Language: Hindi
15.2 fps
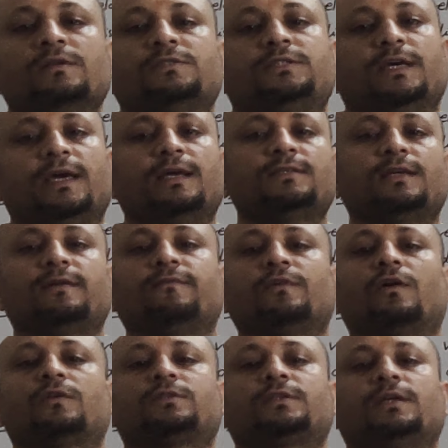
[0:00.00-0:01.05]
चेंज इन
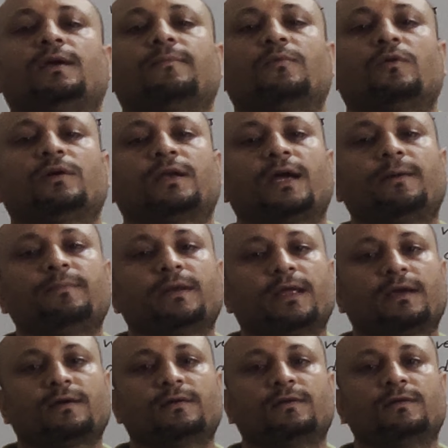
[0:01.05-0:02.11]
विलॉसिटी अपॉन टाइम
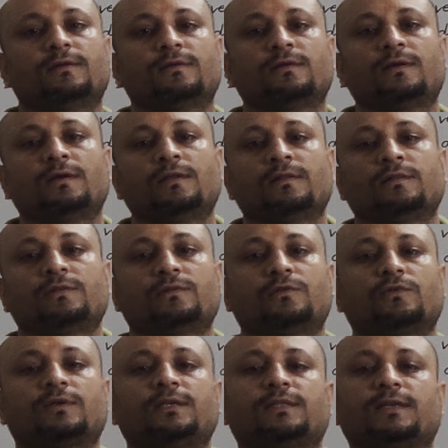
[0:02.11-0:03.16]
टेकन
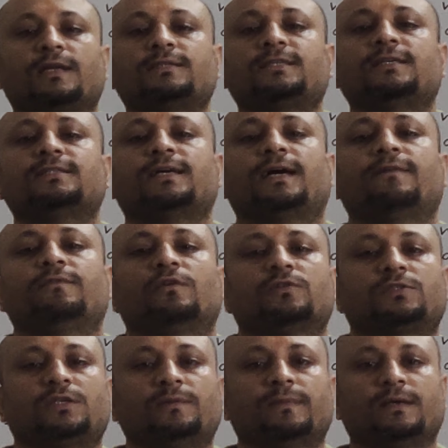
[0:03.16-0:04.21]
तो कितना चेंज आया
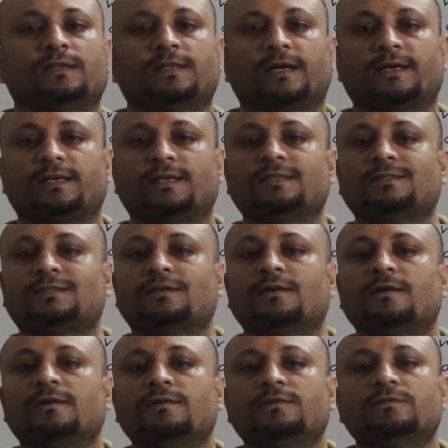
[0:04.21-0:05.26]
विलॉसिटी में दैट इज
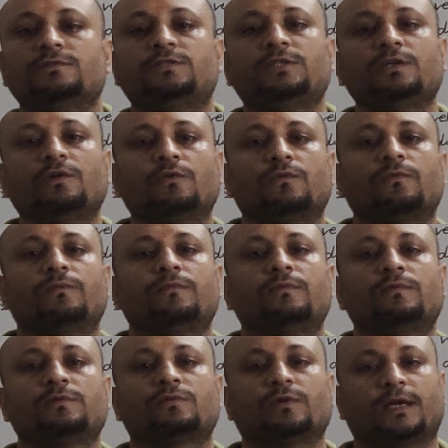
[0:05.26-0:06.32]
जीरो
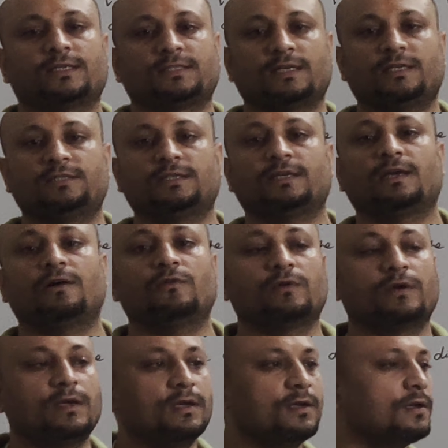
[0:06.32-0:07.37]
तो एक्सलेशन क्या
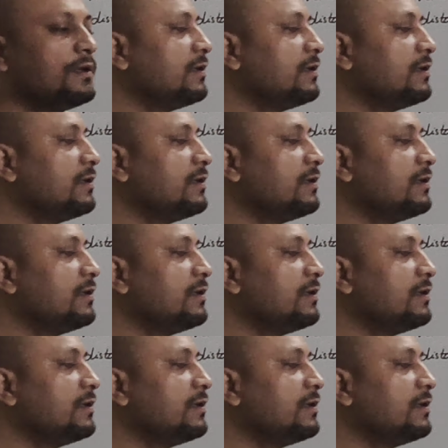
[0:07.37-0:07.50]
होगी